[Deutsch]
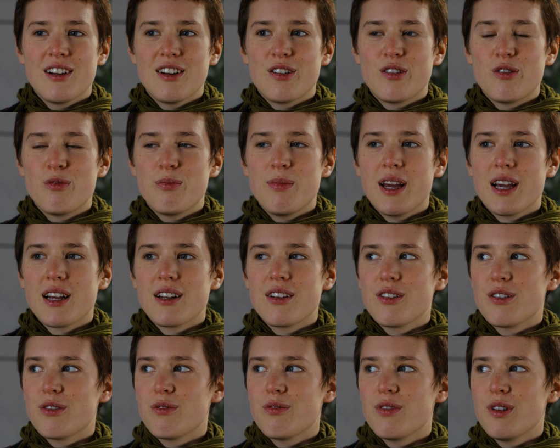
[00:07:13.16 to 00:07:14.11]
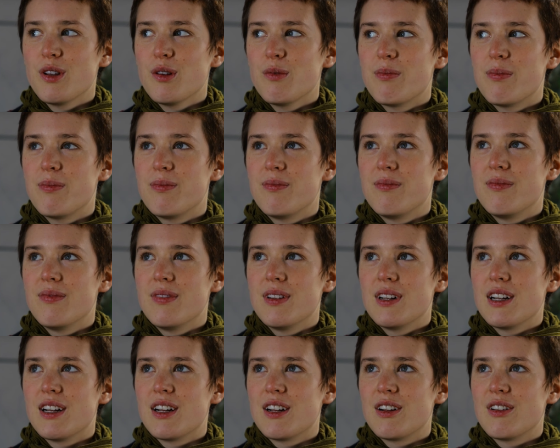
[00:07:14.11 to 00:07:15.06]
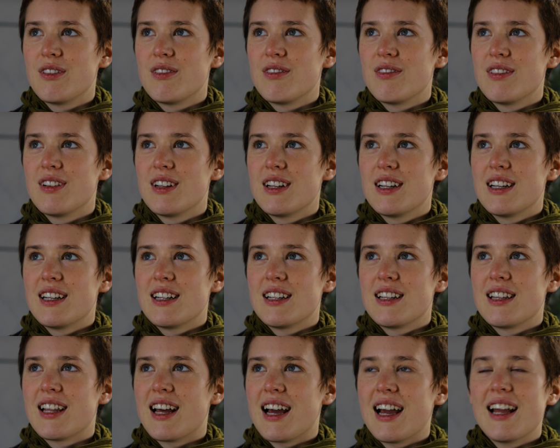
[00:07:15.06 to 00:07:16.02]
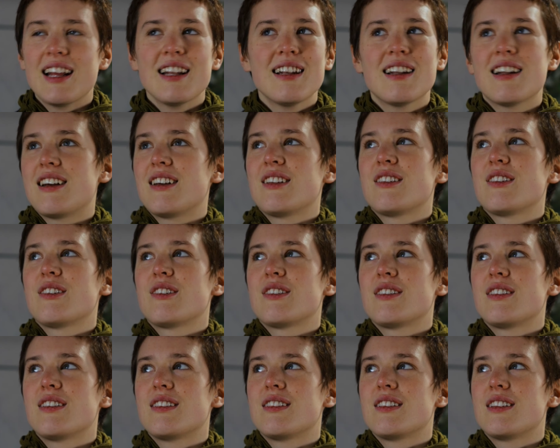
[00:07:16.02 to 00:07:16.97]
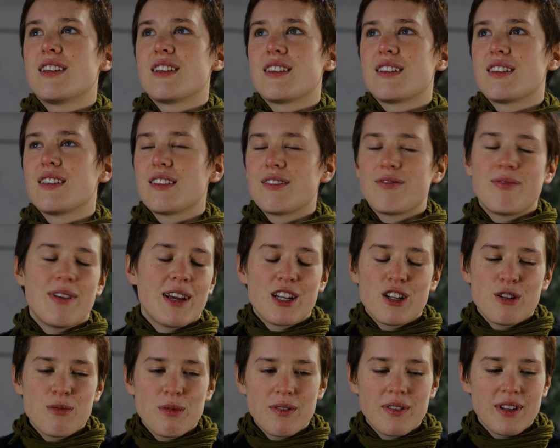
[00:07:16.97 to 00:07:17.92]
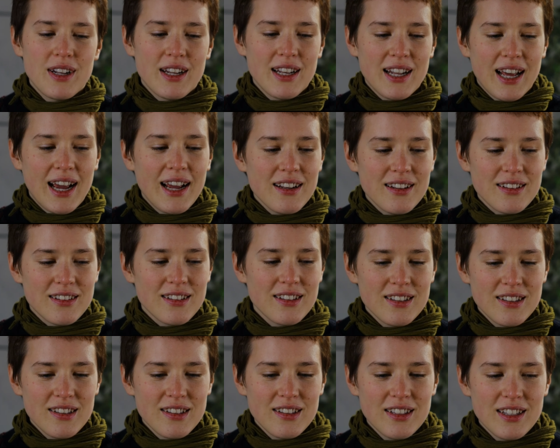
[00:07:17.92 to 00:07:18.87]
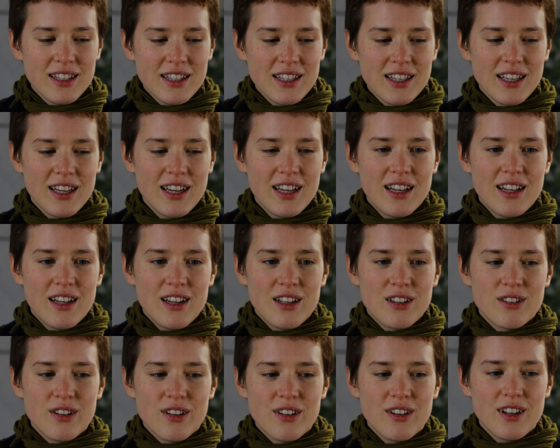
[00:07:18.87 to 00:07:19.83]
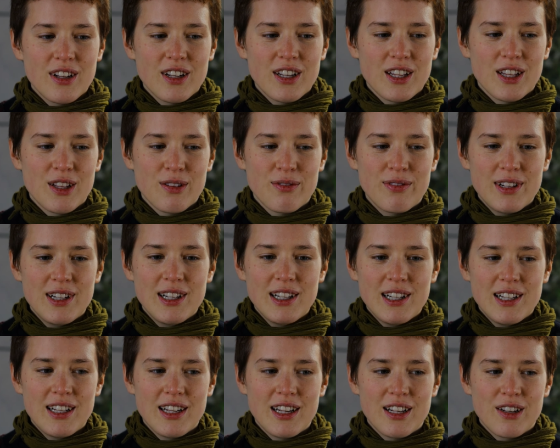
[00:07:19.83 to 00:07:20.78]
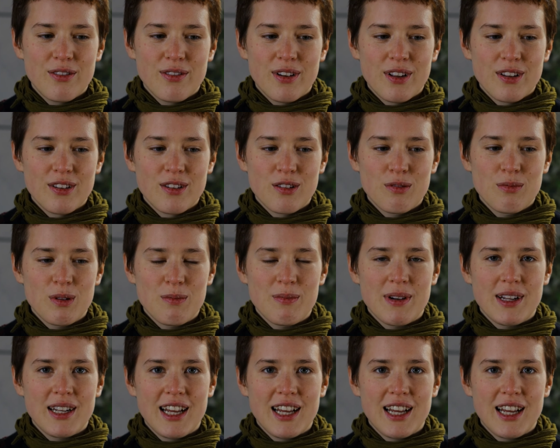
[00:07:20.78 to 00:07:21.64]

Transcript: und merkte irgendwie, ähm, nein, also das merkte immer wieder, nein, das ist es nicht sondern ich will etwas mit meinen